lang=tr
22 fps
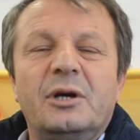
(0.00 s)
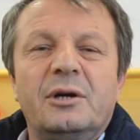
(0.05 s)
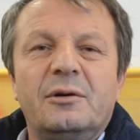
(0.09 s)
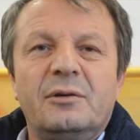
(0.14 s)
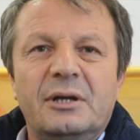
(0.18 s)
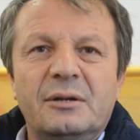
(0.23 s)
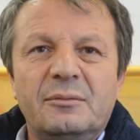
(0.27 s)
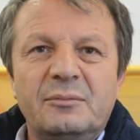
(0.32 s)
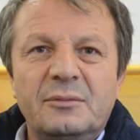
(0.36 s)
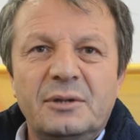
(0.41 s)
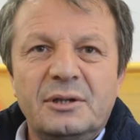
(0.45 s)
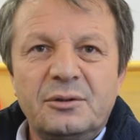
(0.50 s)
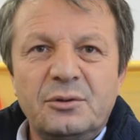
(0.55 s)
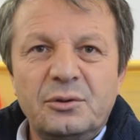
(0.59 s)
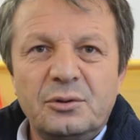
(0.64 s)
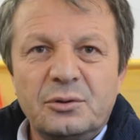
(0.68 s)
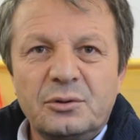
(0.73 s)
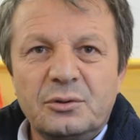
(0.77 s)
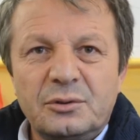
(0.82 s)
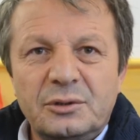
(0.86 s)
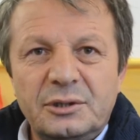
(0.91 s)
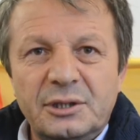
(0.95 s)
eylemleri
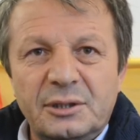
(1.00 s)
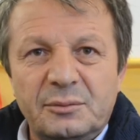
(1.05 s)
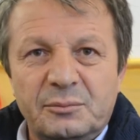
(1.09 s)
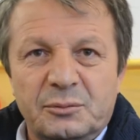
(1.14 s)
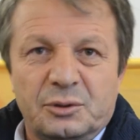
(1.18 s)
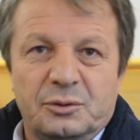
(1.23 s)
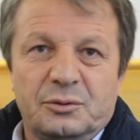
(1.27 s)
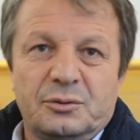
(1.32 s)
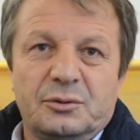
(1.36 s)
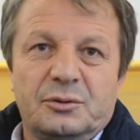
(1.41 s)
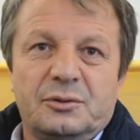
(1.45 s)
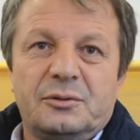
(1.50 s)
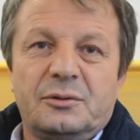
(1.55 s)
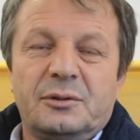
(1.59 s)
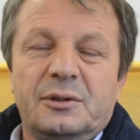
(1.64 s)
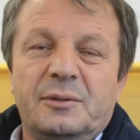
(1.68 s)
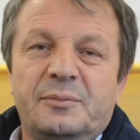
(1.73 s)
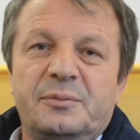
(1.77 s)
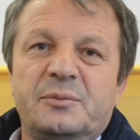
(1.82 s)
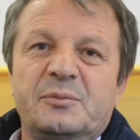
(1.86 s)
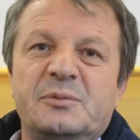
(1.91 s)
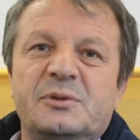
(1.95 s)
örgütten bir örgütlü
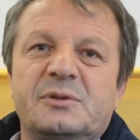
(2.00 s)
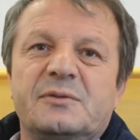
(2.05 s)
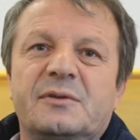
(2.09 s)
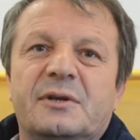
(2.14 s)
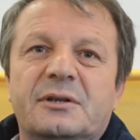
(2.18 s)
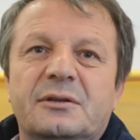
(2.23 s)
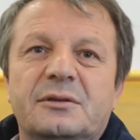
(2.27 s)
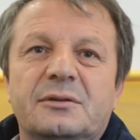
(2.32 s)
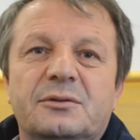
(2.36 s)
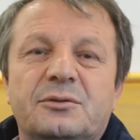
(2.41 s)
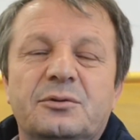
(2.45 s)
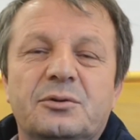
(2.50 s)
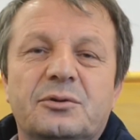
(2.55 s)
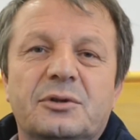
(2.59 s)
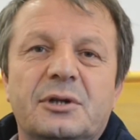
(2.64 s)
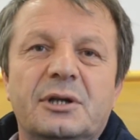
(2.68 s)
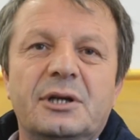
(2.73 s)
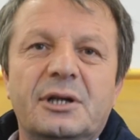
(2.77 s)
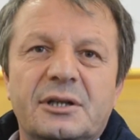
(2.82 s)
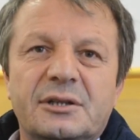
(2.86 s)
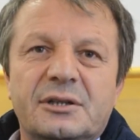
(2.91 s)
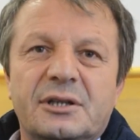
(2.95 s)
yapımız vardır.
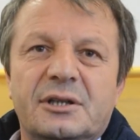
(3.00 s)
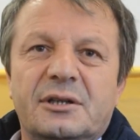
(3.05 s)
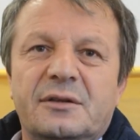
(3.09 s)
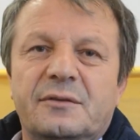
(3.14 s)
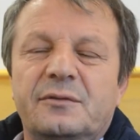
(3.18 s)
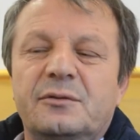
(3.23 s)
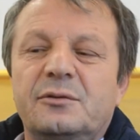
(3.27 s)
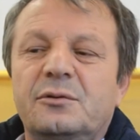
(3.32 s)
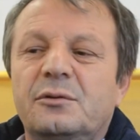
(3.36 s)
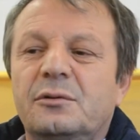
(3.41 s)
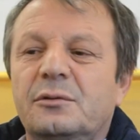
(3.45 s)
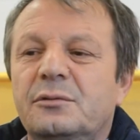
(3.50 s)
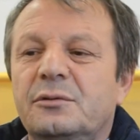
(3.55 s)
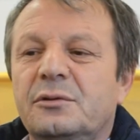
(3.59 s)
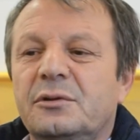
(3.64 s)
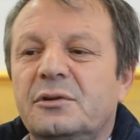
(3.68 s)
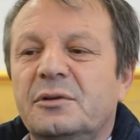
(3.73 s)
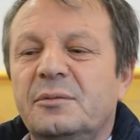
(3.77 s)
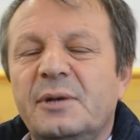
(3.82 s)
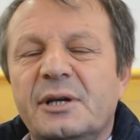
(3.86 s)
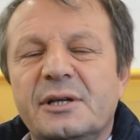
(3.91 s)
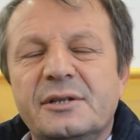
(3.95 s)
Türkiye'nin her tarafında
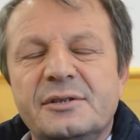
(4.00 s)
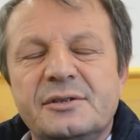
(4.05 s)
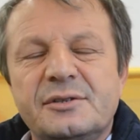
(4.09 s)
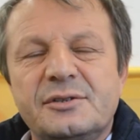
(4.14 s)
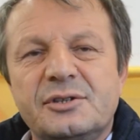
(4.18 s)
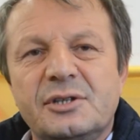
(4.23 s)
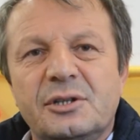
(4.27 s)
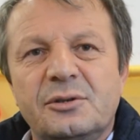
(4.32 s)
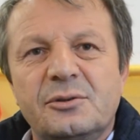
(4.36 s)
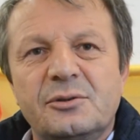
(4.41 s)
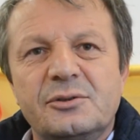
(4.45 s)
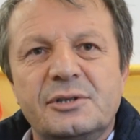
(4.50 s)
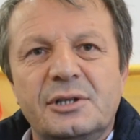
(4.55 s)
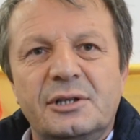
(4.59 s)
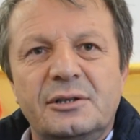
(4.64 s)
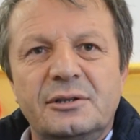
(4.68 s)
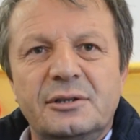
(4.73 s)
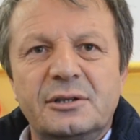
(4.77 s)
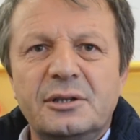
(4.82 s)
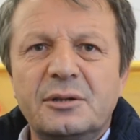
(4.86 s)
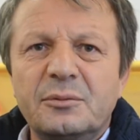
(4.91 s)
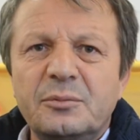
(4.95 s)
olduğu gibi Erzincan
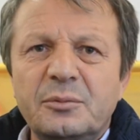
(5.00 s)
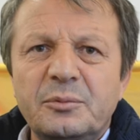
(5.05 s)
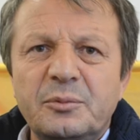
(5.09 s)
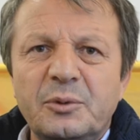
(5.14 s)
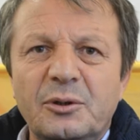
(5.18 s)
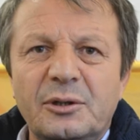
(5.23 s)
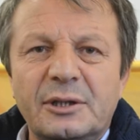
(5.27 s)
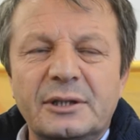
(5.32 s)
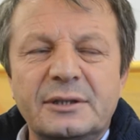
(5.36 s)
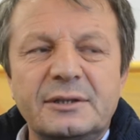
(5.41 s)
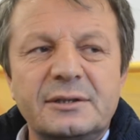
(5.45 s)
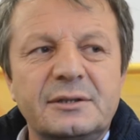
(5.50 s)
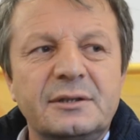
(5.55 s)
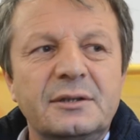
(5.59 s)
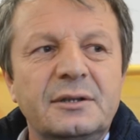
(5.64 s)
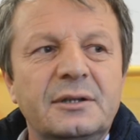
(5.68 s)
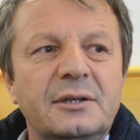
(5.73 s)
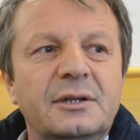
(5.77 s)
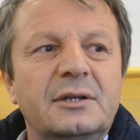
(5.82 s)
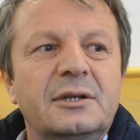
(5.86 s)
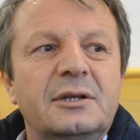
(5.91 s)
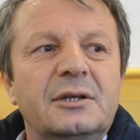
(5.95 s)
özelinde de bu böyledir.
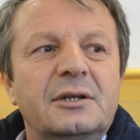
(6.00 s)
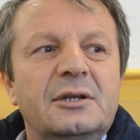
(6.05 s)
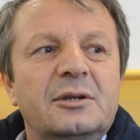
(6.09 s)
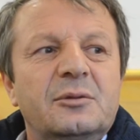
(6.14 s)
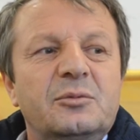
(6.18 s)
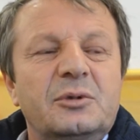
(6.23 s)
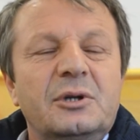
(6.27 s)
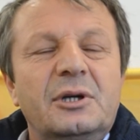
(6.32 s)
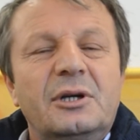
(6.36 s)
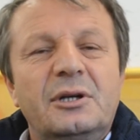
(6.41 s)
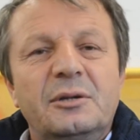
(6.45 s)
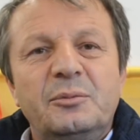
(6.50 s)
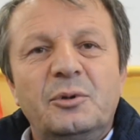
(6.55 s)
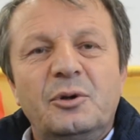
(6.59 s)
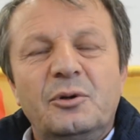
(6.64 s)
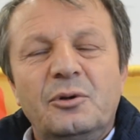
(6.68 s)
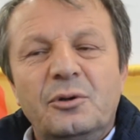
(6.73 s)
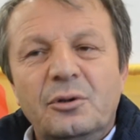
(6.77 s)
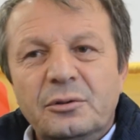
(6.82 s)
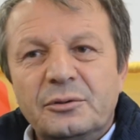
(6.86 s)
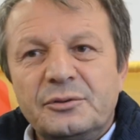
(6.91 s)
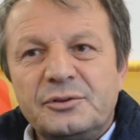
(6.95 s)
Ve hal
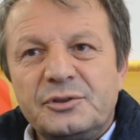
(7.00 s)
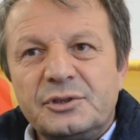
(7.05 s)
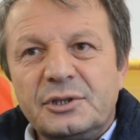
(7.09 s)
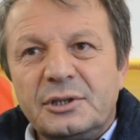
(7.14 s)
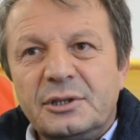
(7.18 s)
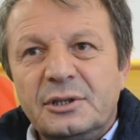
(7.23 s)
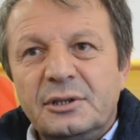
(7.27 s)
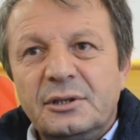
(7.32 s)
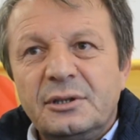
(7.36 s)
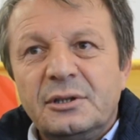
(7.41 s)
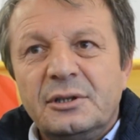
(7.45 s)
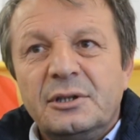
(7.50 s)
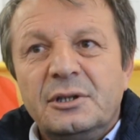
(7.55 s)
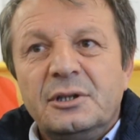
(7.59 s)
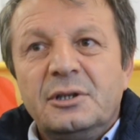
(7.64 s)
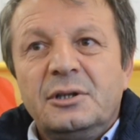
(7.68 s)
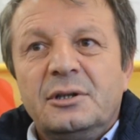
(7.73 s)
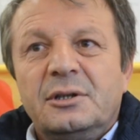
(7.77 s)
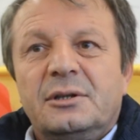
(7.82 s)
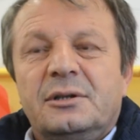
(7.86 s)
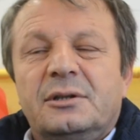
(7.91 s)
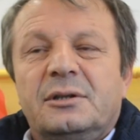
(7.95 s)
böyle olunca da
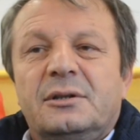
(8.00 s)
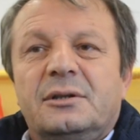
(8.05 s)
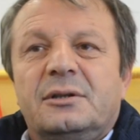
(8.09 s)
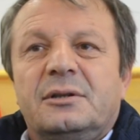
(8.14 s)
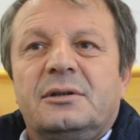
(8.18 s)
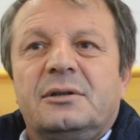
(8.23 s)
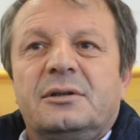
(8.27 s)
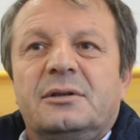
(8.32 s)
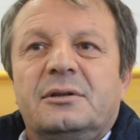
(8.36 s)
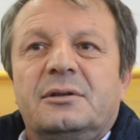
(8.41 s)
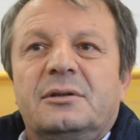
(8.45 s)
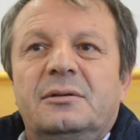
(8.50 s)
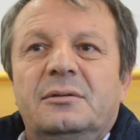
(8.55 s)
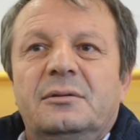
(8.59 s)
e,